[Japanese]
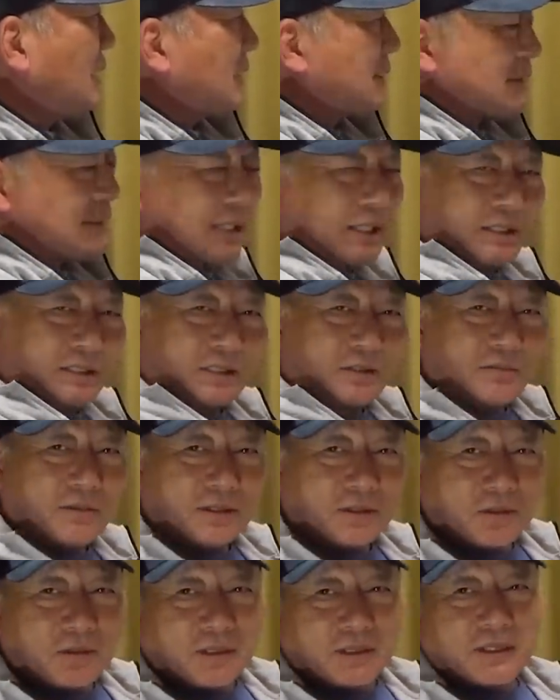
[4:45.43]
三振は
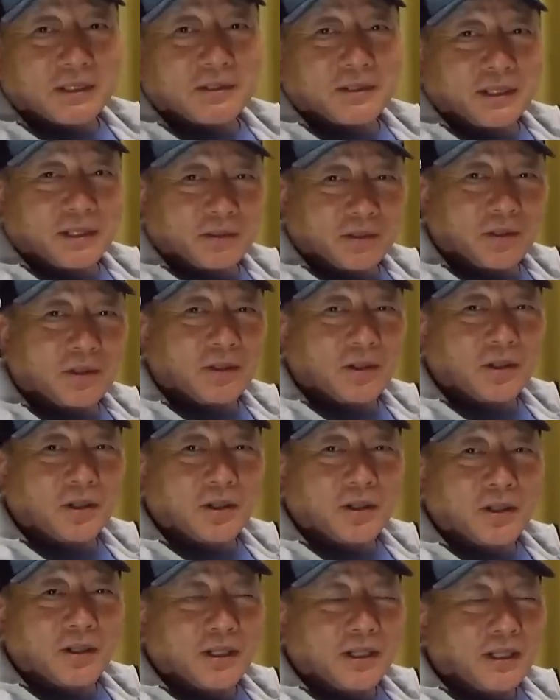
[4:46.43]
取れてるけど、うん、
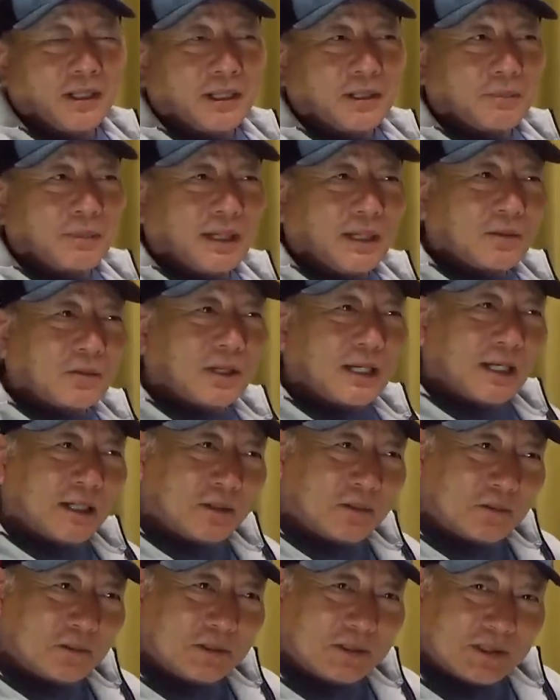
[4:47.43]
やっぱあの外国